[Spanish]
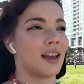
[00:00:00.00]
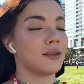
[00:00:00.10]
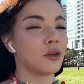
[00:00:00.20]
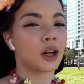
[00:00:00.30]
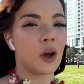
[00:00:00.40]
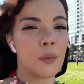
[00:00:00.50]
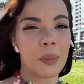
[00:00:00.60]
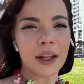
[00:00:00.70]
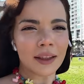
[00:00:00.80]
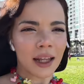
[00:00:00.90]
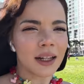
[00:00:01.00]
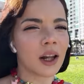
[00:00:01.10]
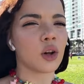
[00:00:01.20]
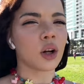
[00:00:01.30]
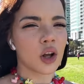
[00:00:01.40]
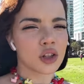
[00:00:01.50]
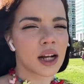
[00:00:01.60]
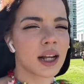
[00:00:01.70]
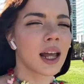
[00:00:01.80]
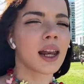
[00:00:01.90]
han logrado emprender, que han logrado
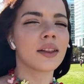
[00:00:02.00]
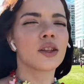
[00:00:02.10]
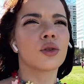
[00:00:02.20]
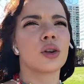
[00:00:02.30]
sacar adelante sus